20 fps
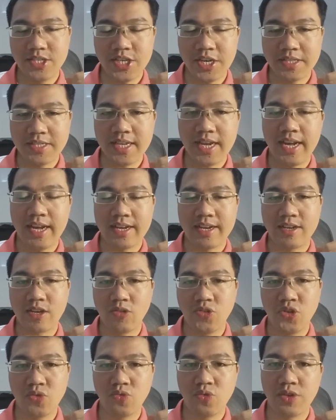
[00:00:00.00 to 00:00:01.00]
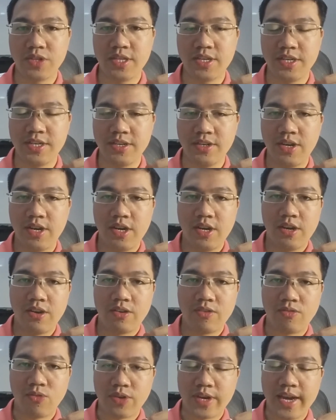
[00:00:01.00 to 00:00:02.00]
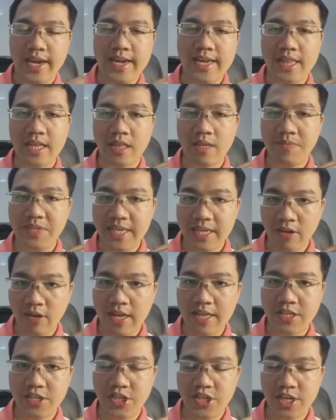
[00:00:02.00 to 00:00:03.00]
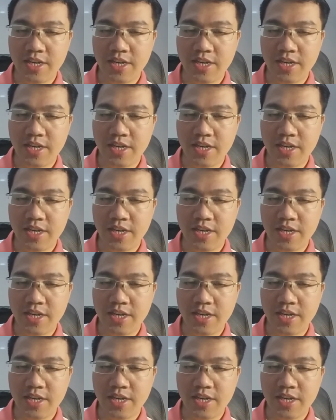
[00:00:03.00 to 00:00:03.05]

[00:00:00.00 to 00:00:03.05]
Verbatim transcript: trần dài cấu trúc của từ của cái hy là tiếp diễn nó là